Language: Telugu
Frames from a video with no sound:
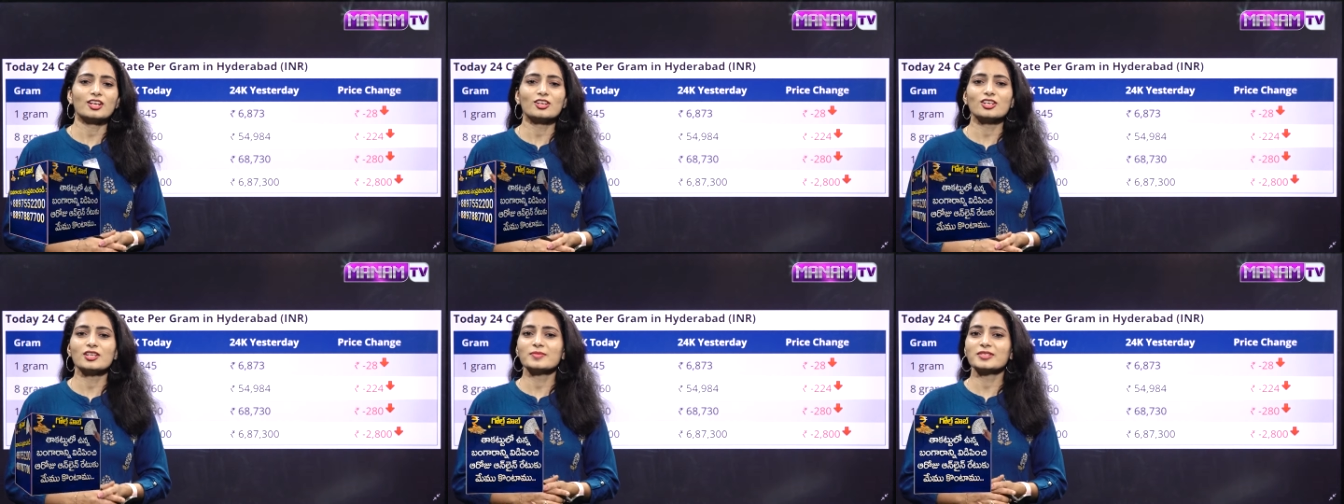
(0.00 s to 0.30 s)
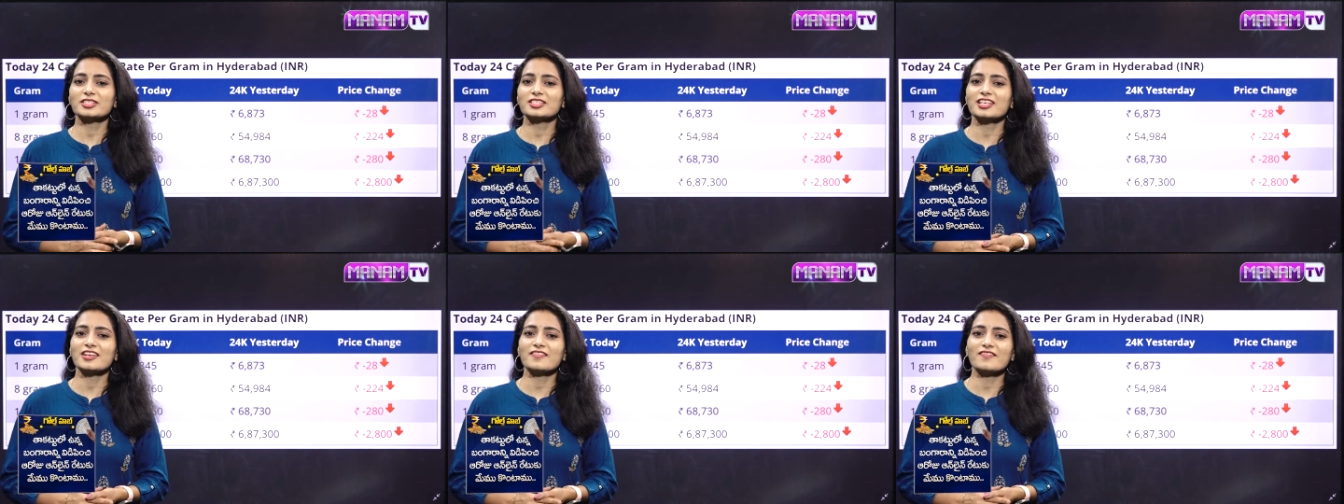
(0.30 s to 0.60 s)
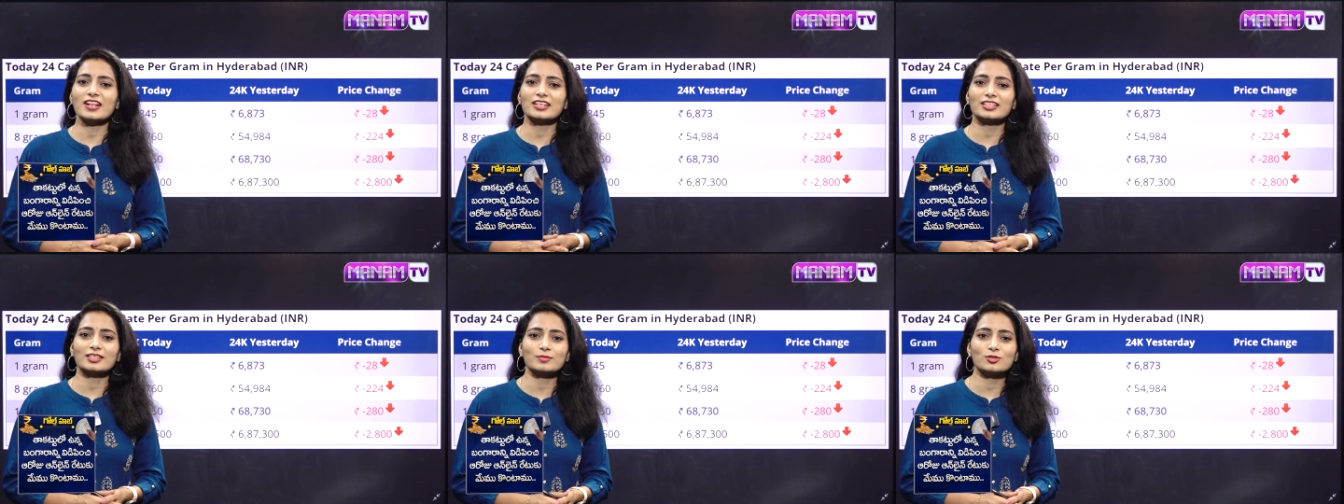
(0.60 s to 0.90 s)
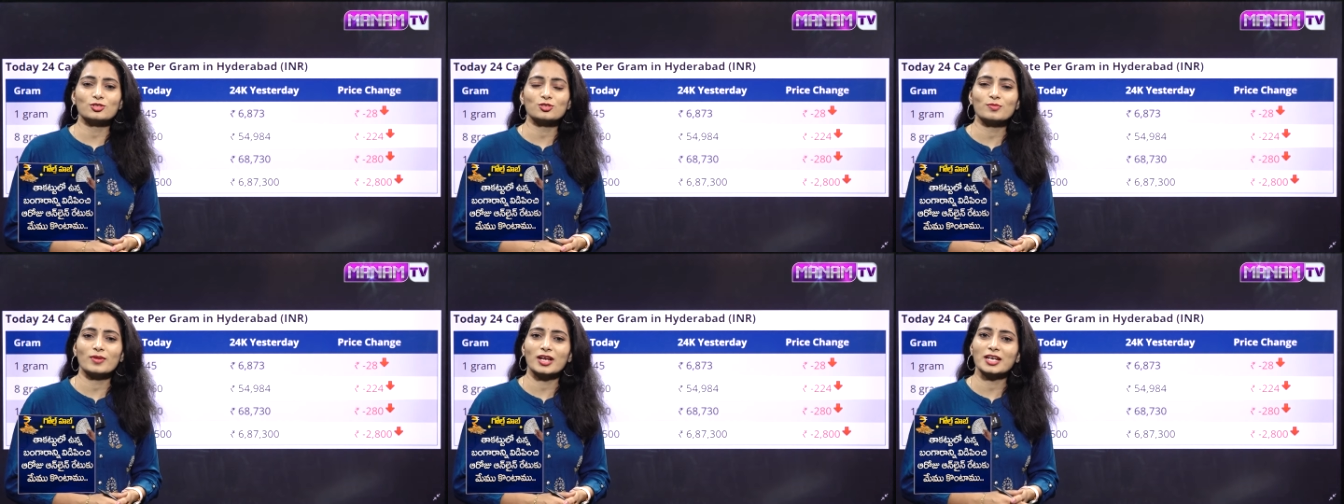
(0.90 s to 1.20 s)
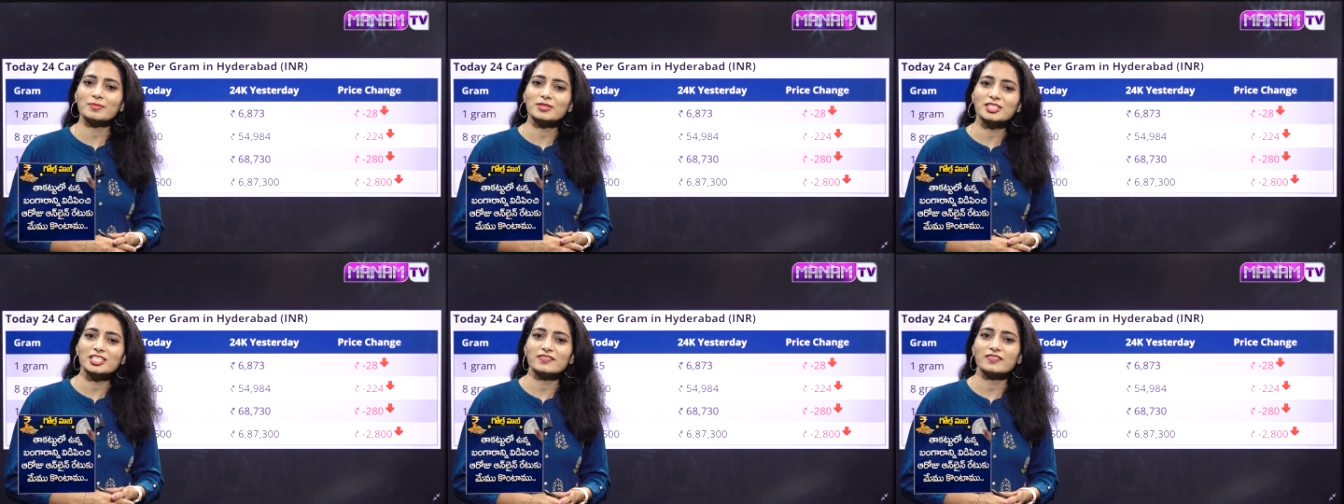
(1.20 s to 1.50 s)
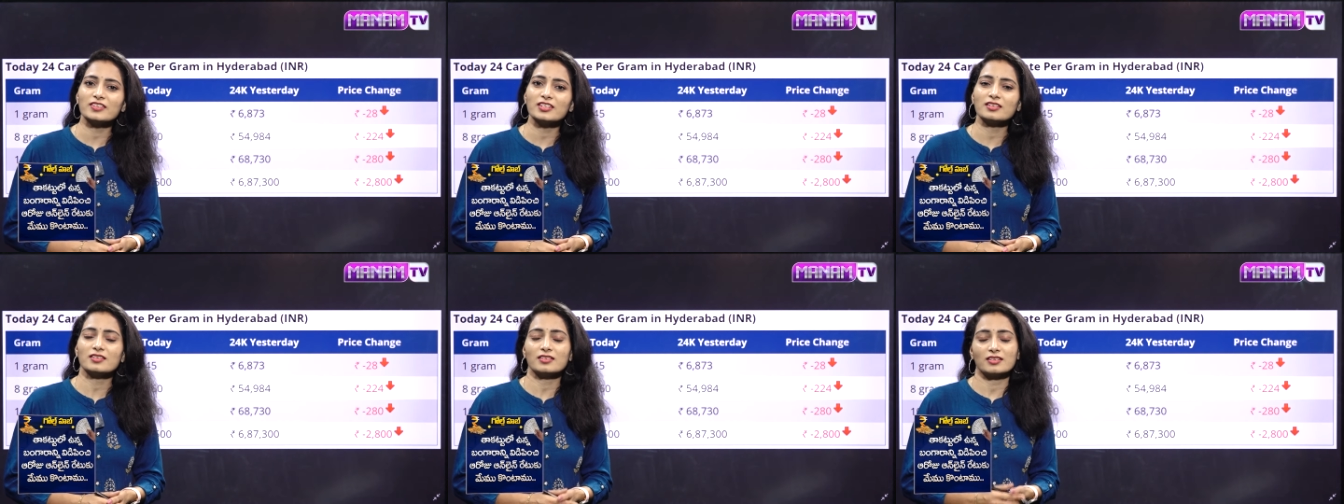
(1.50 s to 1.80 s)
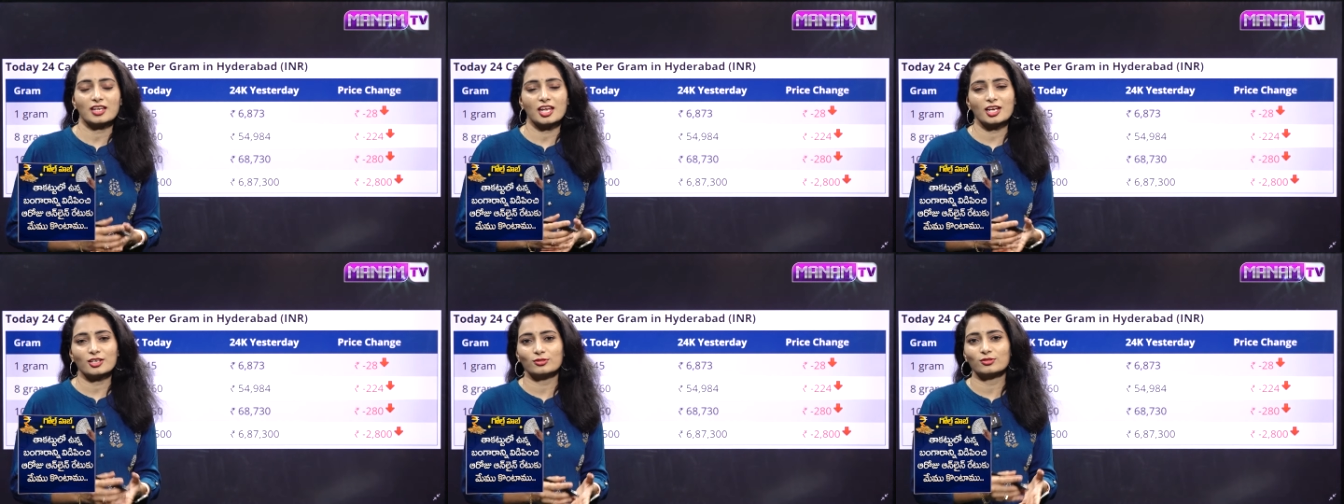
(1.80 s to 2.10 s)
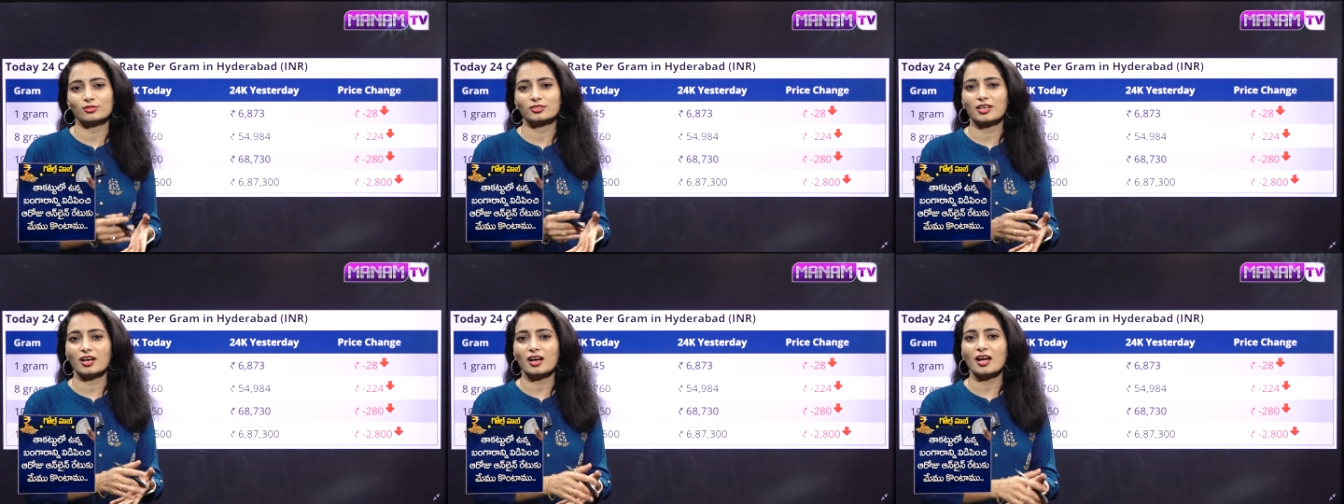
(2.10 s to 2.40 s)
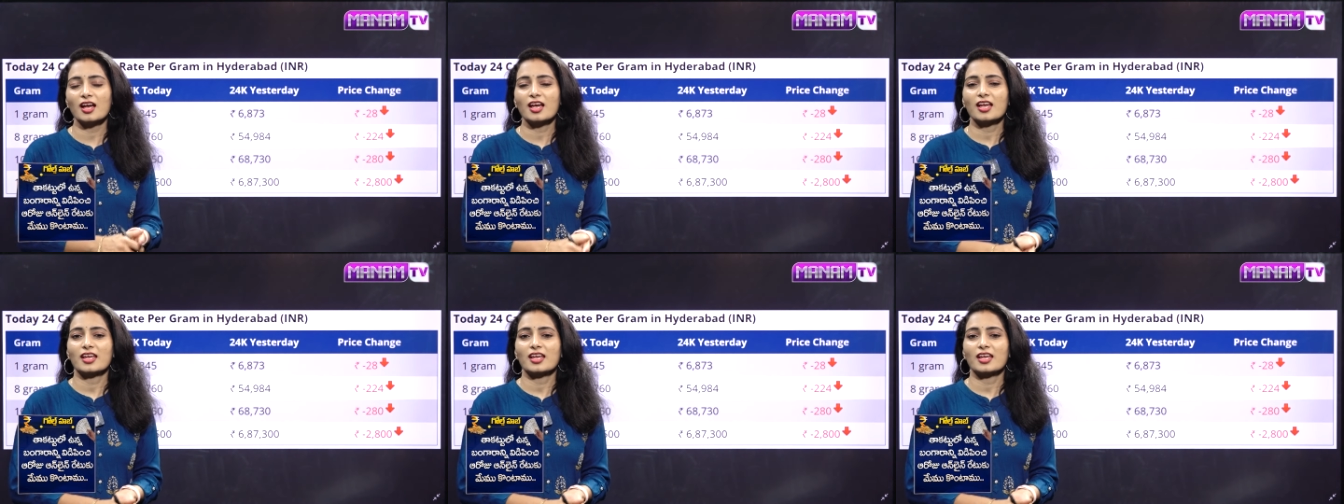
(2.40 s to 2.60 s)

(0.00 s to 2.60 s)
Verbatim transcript: హలో నమస్తే వెల్కమ్ టు మనం టీవీ నేను దుర్గా